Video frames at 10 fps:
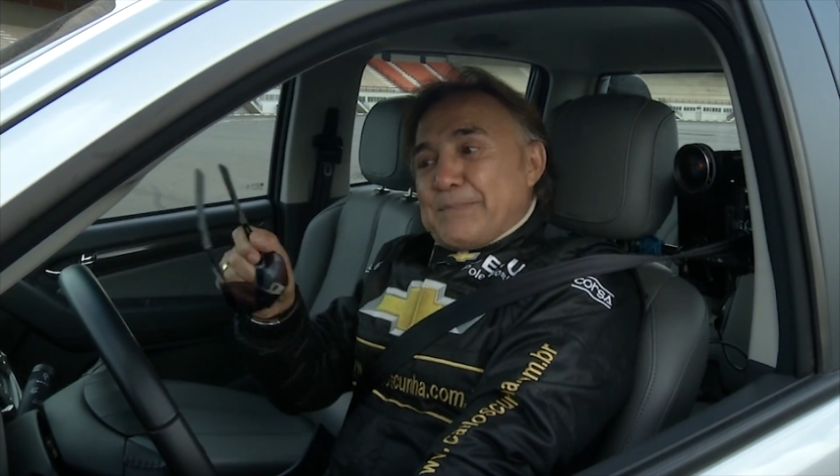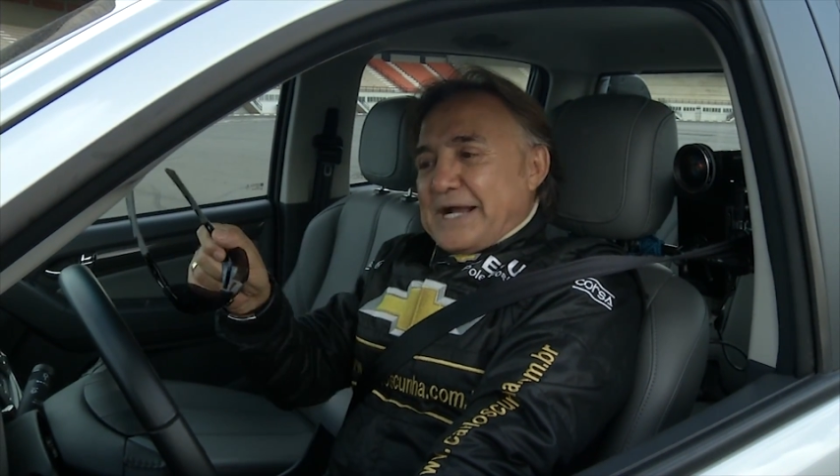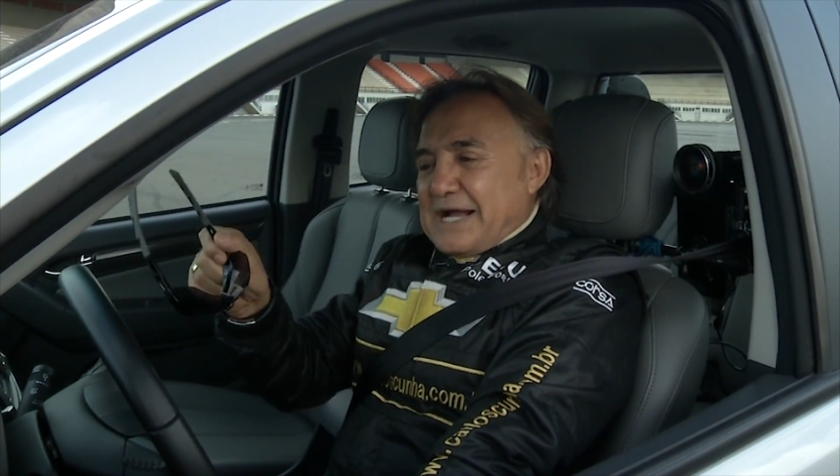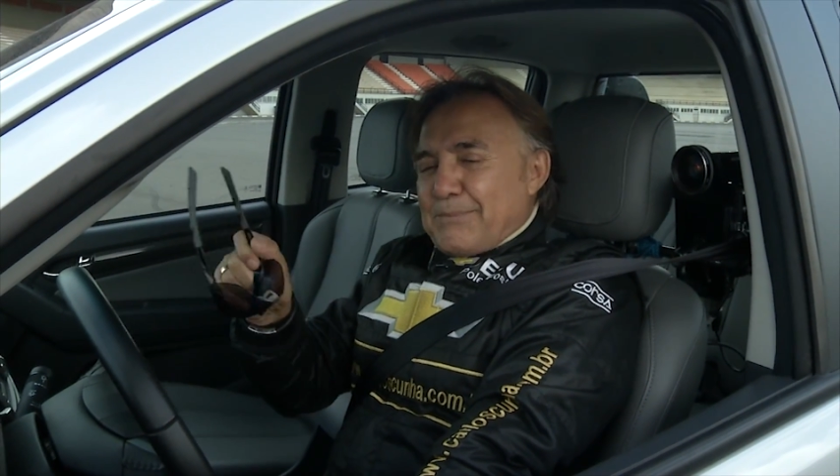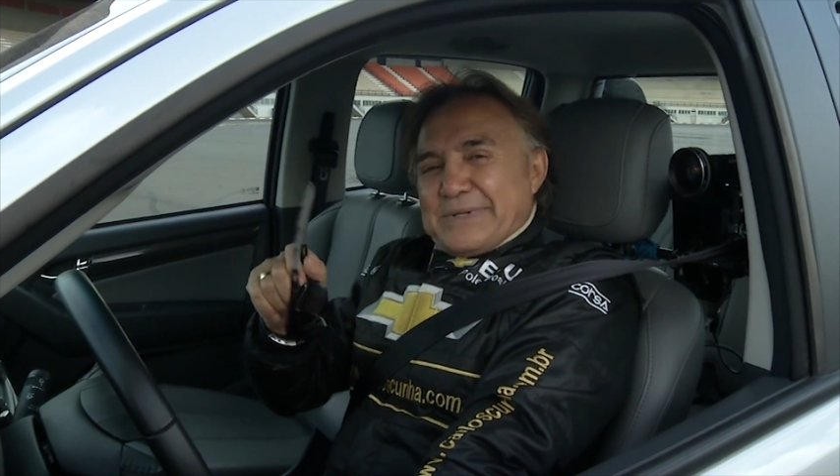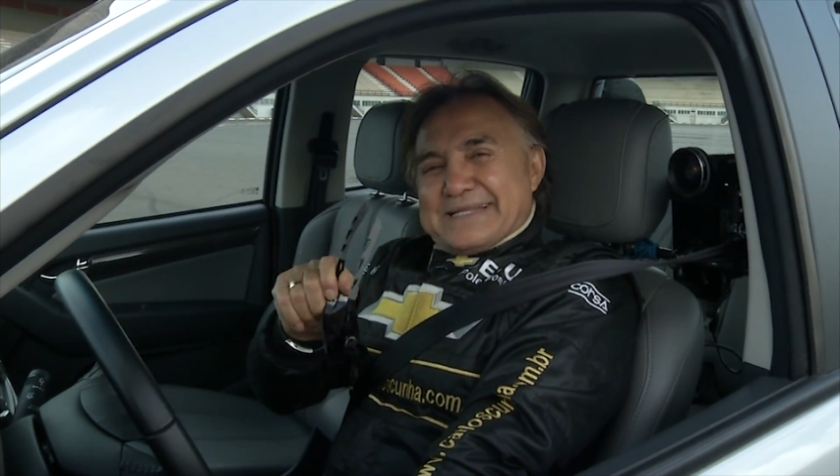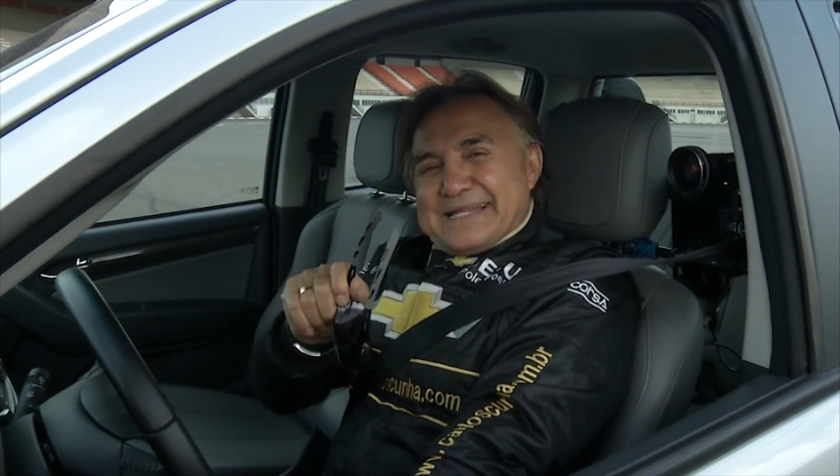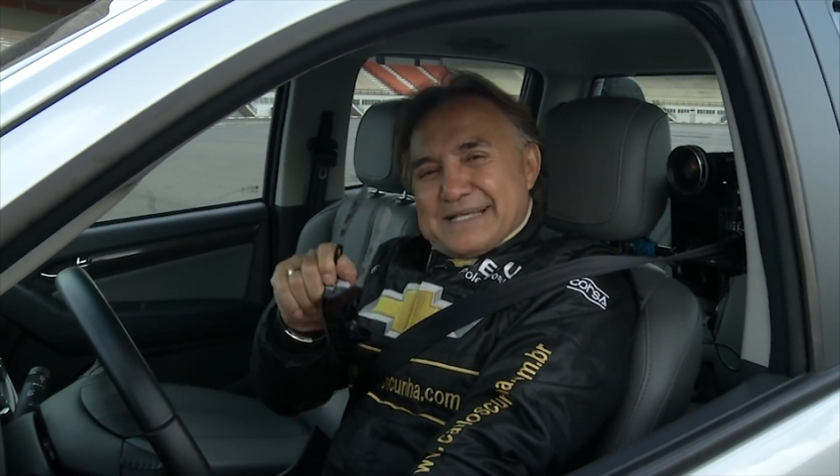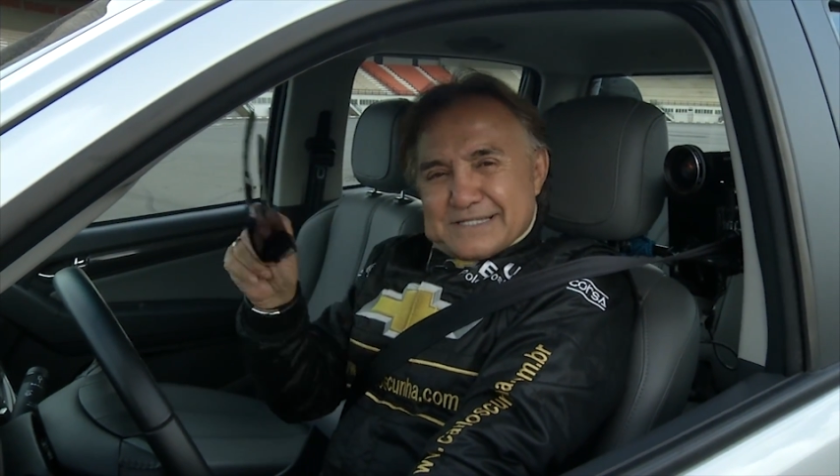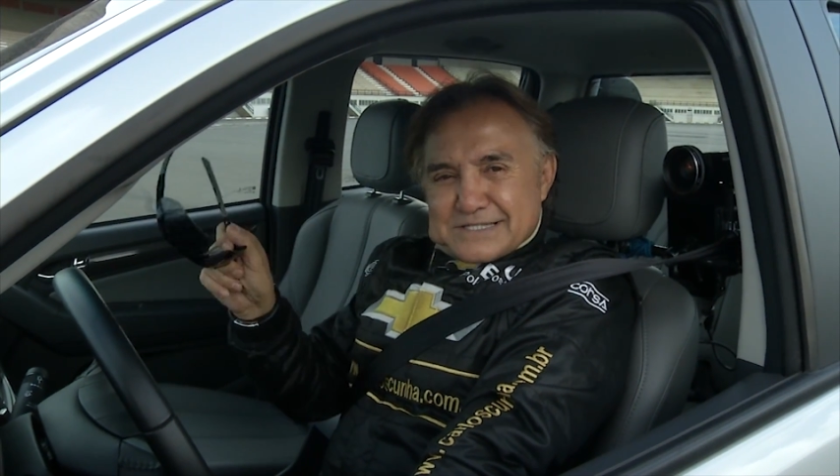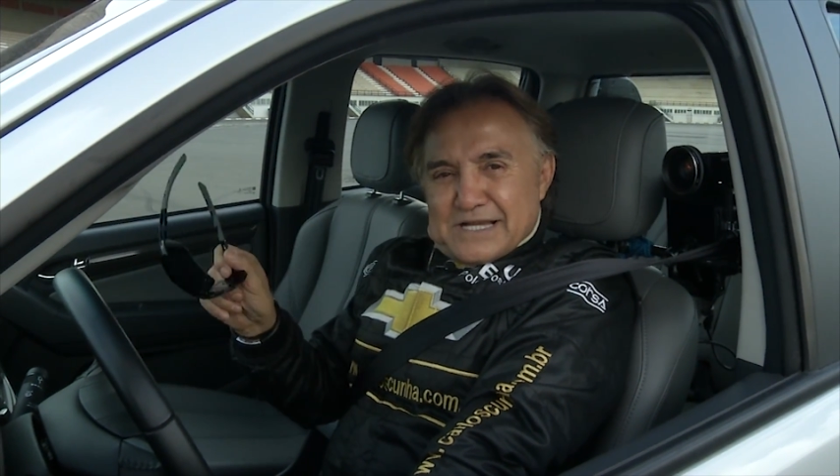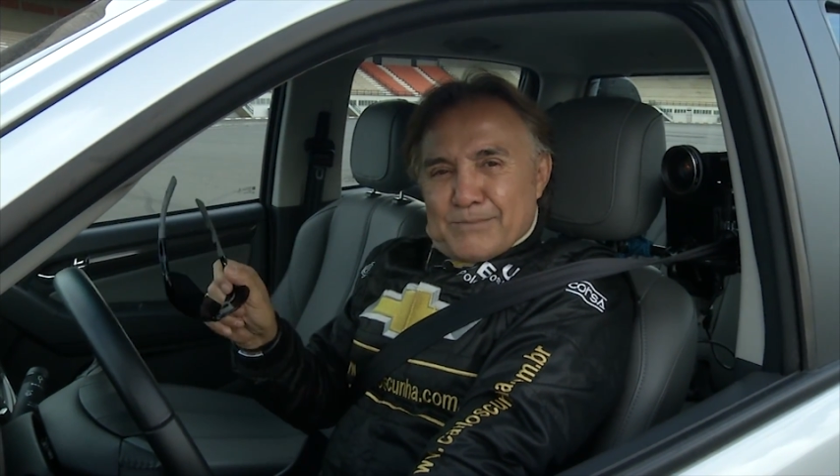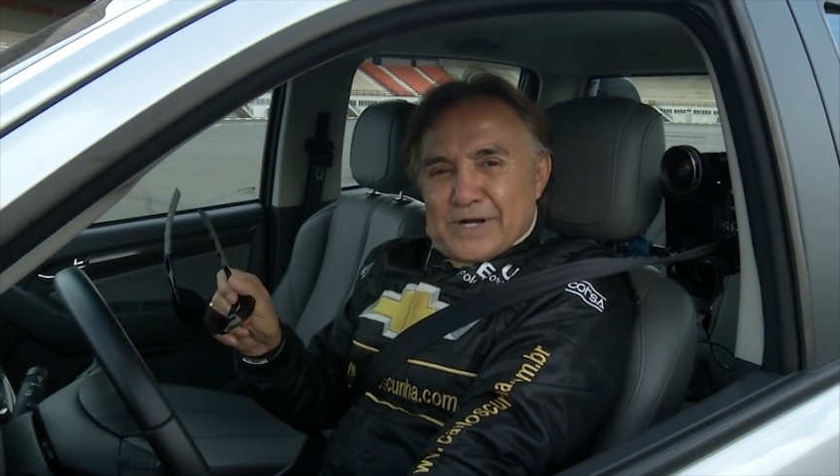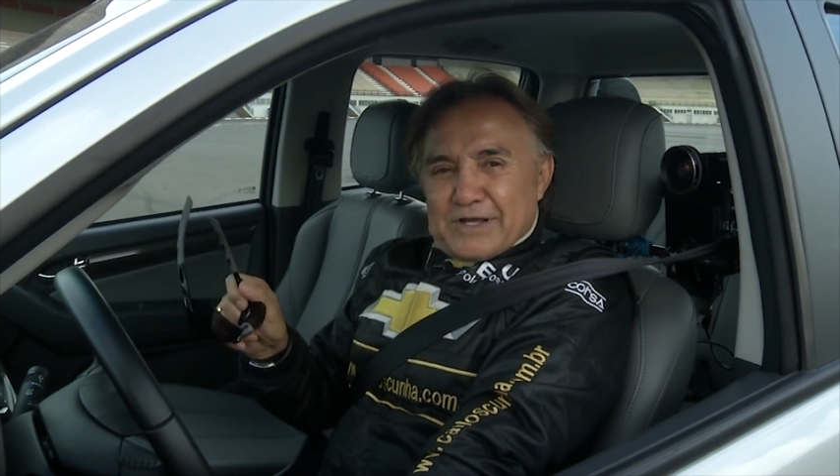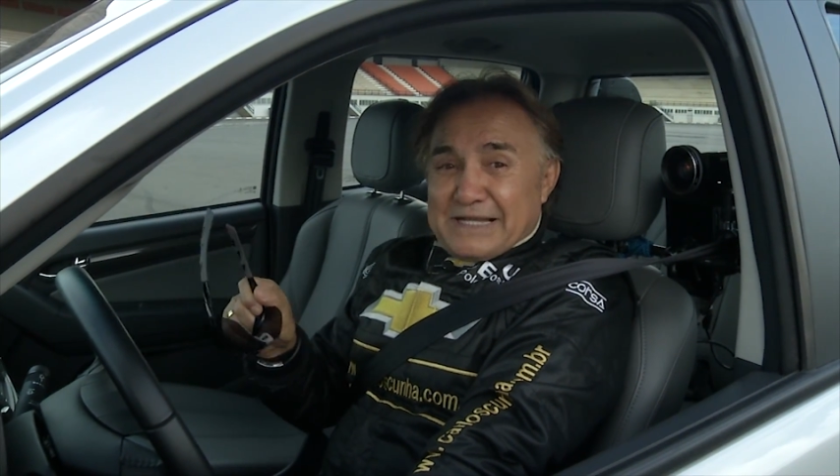picape desse
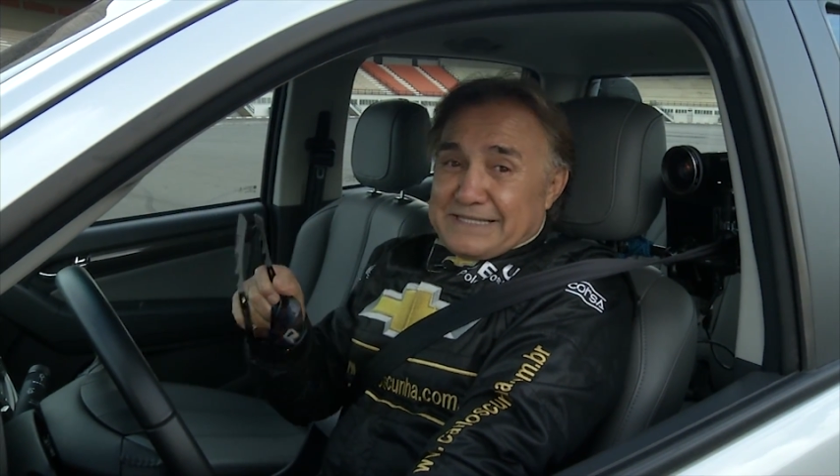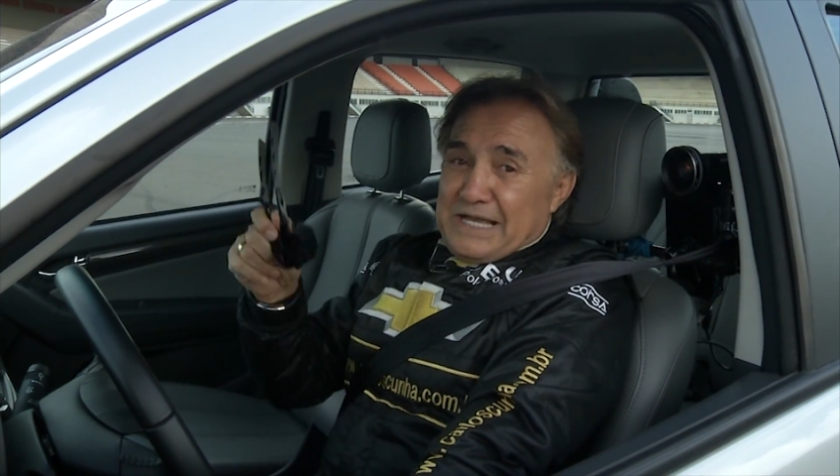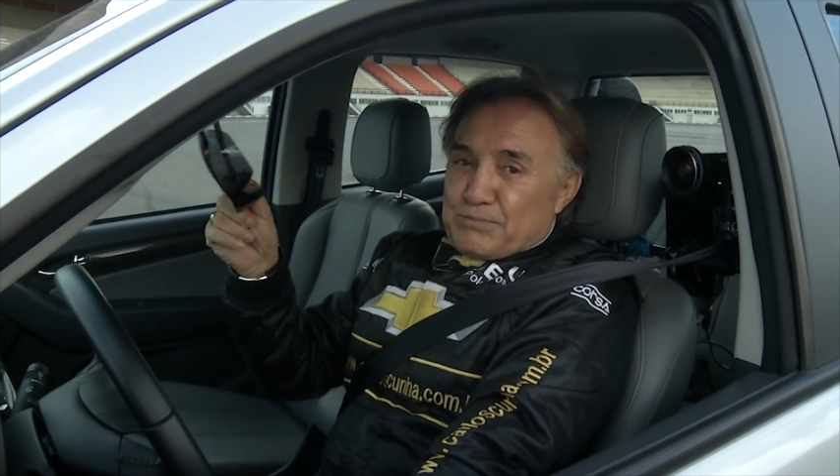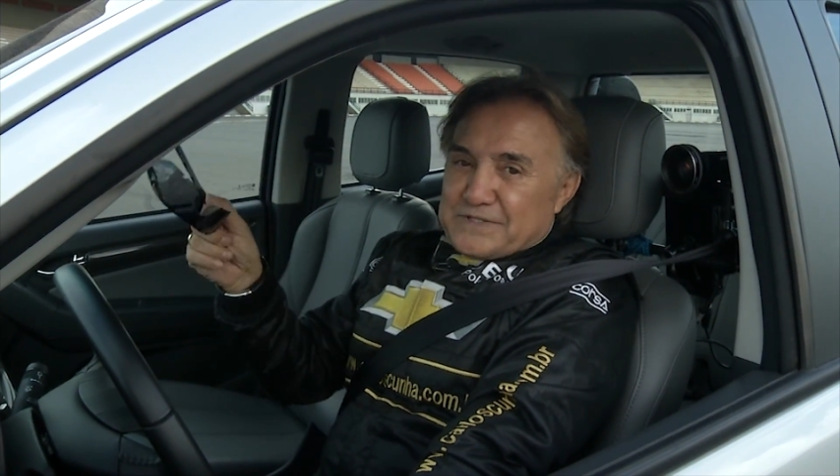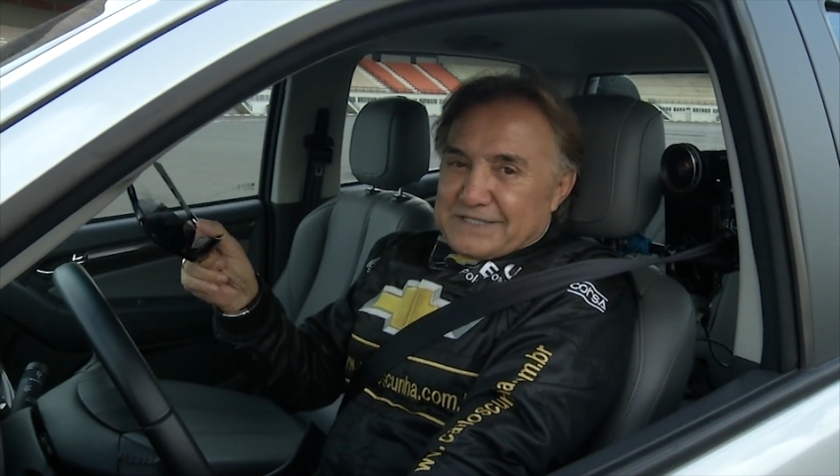tamanho, há tempos